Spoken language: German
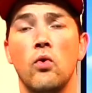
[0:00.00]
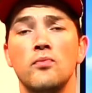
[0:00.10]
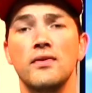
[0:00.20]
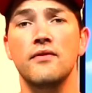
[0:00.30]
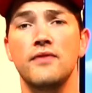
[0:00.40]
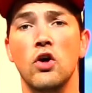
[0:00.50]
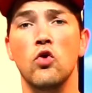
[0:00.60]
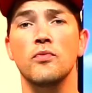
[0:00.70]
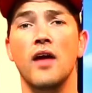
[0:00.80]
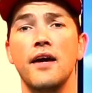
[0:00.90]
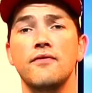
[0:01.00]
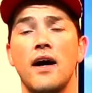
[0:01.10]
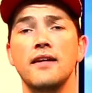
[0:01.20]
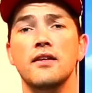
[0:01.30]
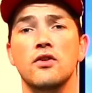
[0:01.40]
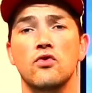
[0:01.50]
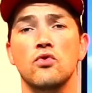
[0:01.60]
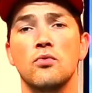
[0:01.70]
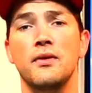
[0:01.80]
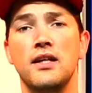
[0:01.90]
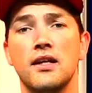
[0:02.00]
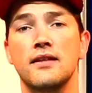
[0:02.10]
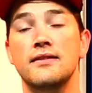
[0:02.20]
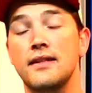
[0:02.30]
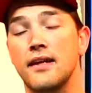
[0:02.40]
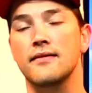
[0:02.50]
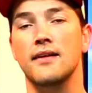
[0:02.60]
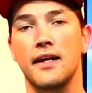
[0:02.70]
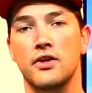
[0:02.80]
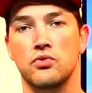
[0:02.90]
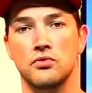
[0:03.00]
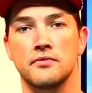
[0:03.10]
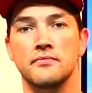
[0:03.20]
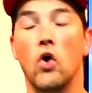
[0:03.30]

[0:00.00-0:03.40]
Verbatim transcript: um dann wiederum drei weitere zu nominieren, die das gleiche tun.